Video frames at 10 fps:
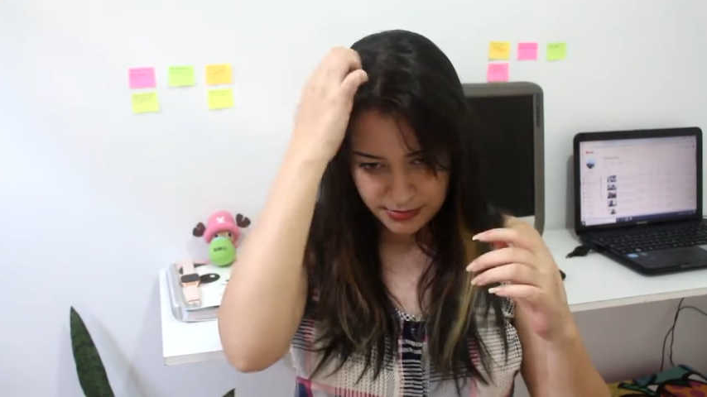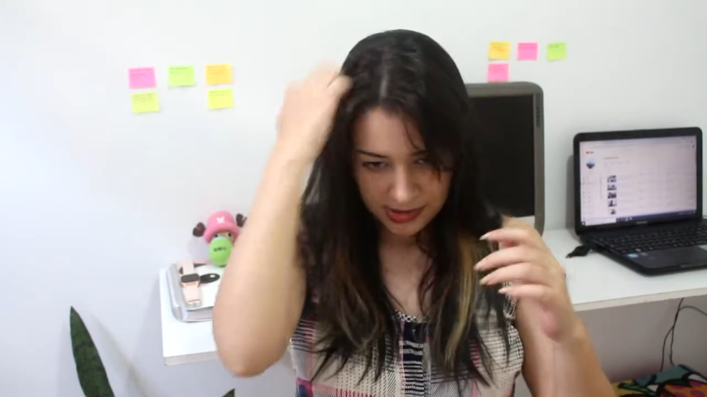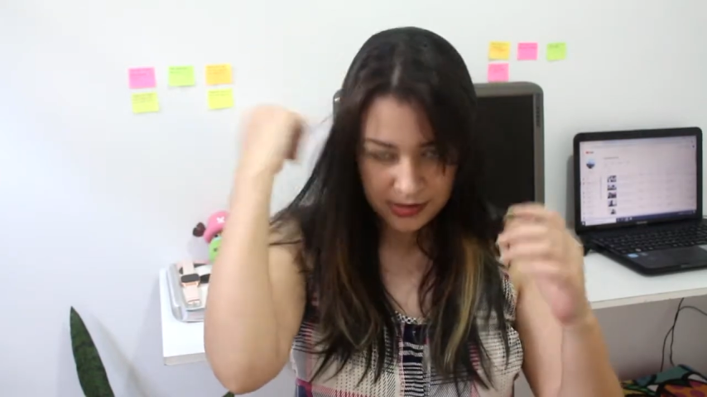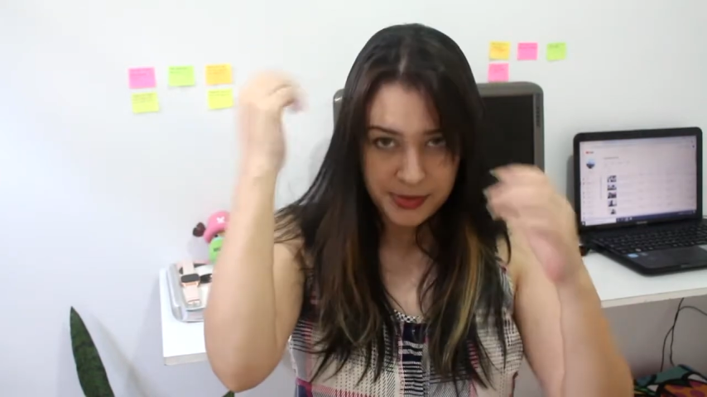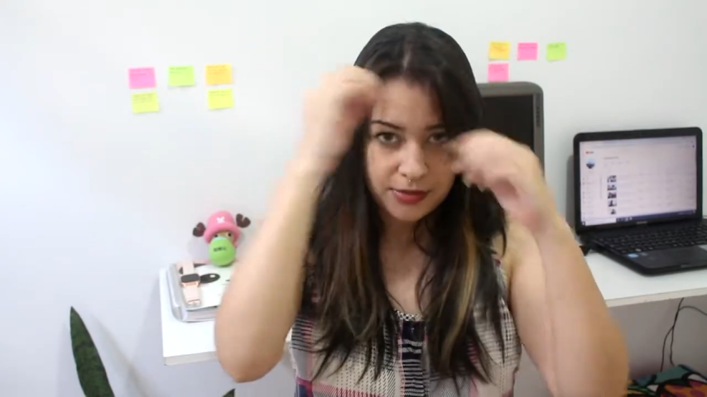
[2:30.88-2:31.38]

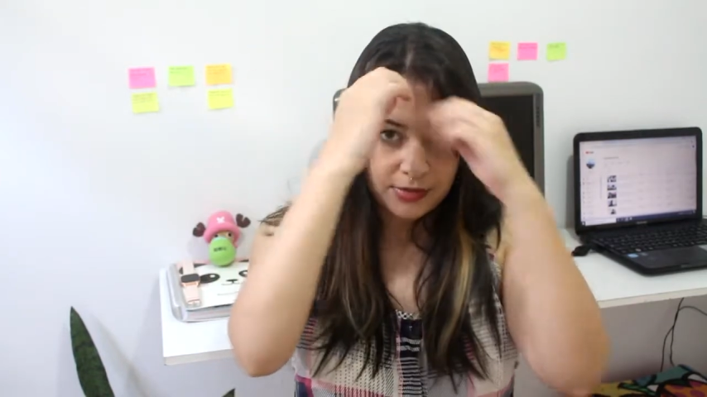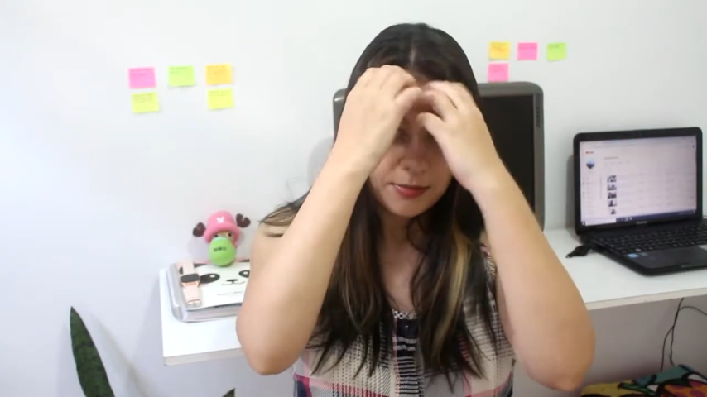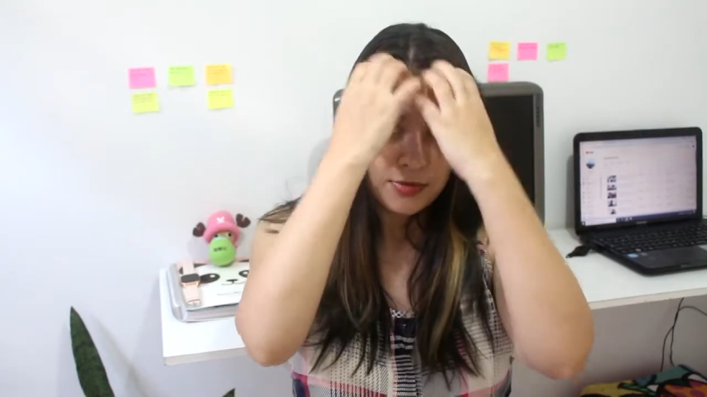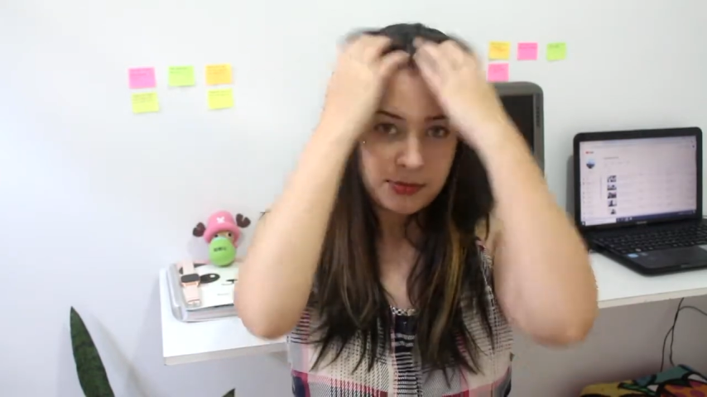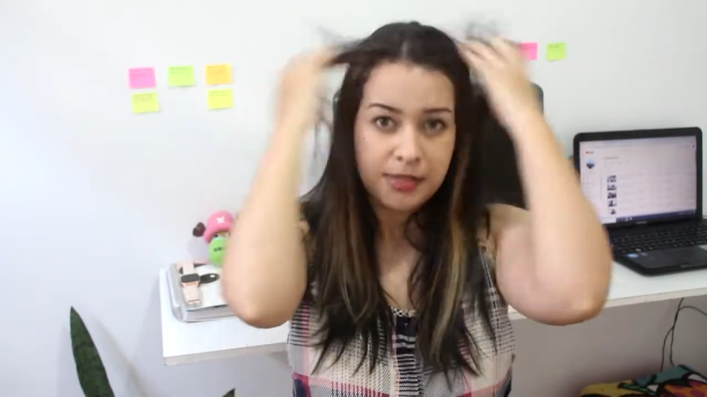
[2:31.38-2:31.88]
mas também não tem
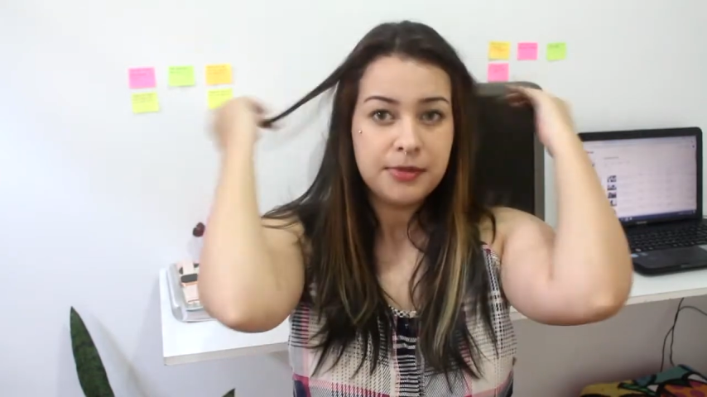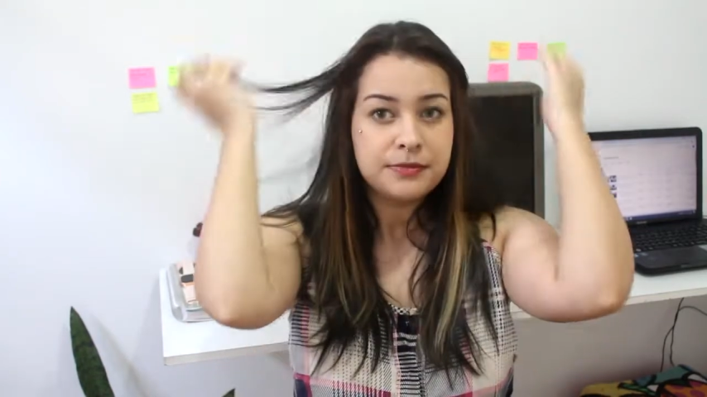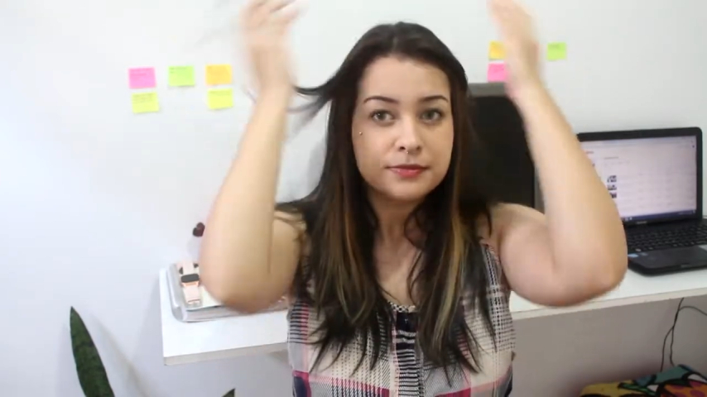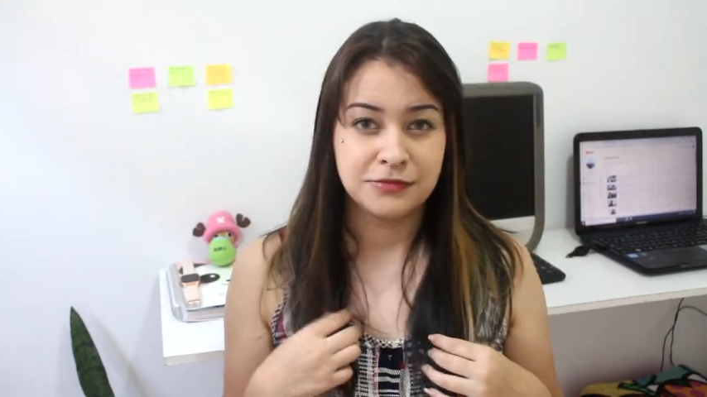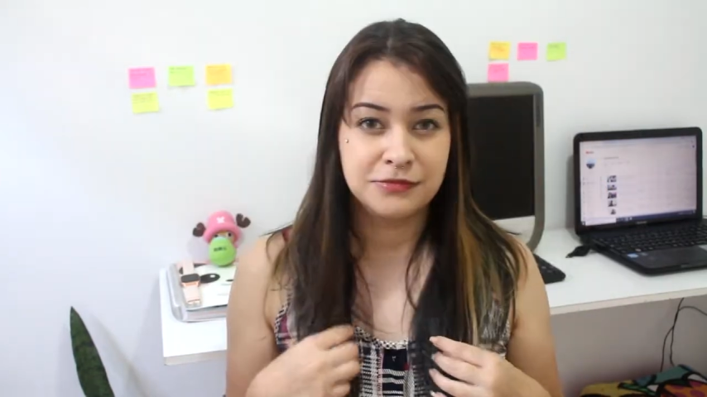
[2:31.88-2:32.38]
problema.
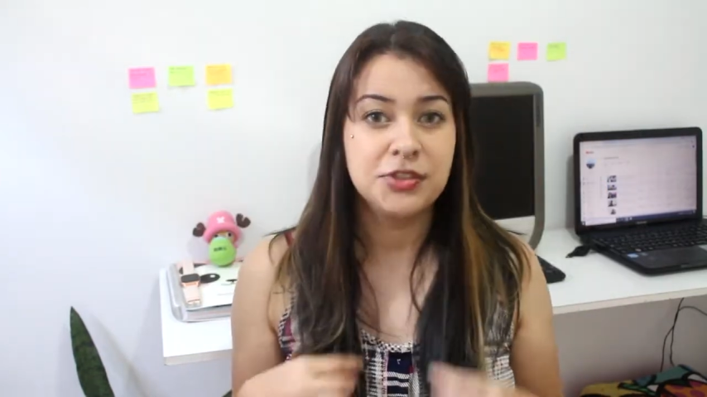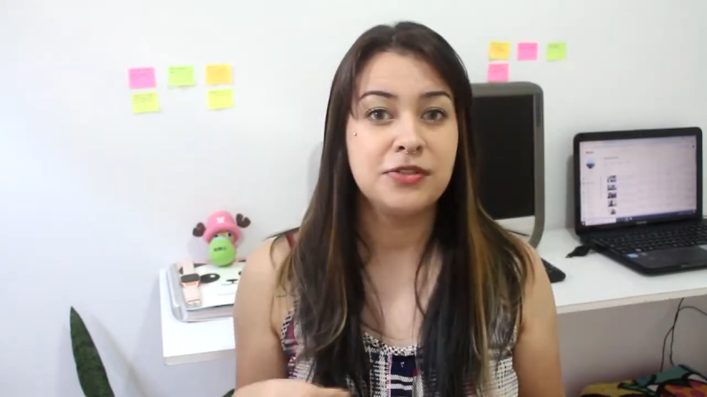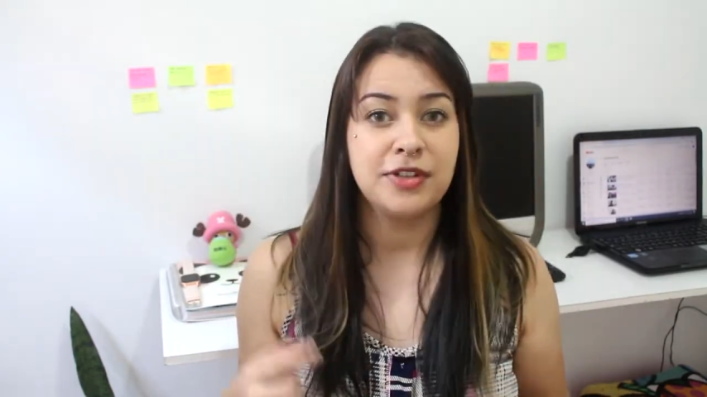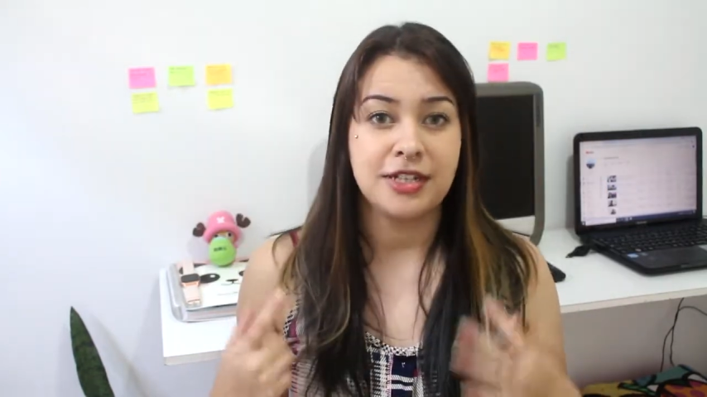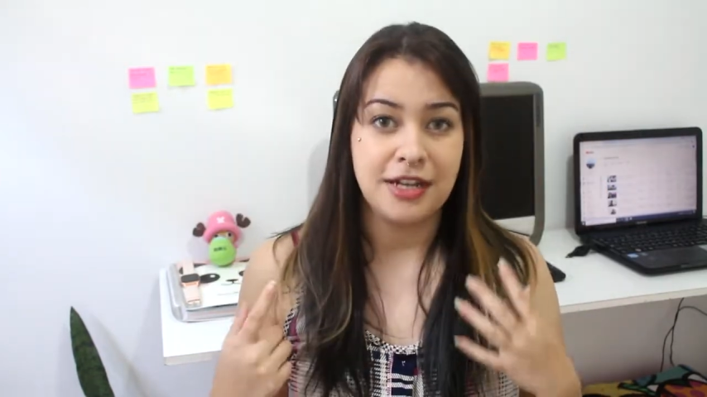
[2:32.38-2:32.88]

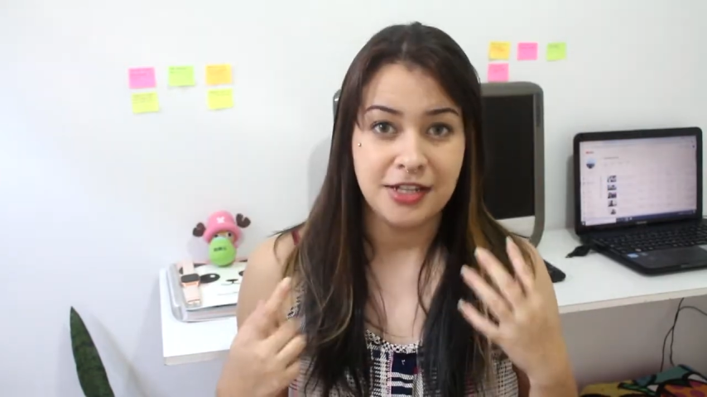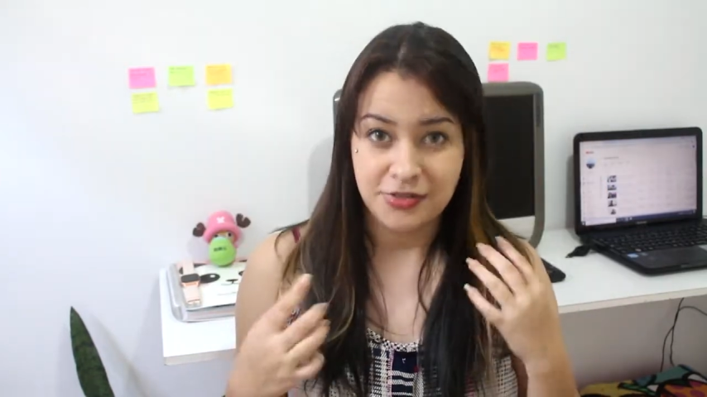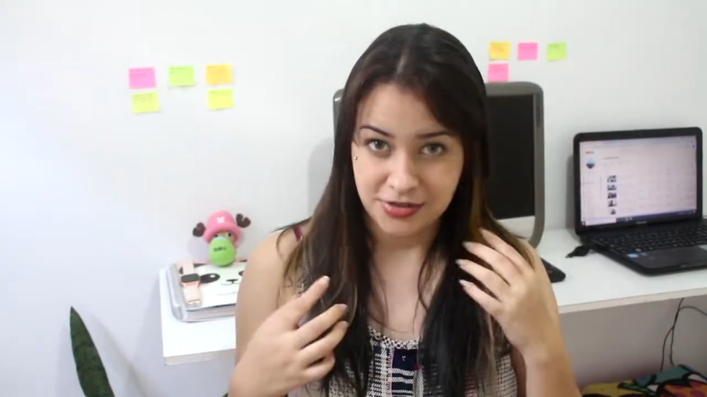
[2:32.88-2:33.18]
De verdade,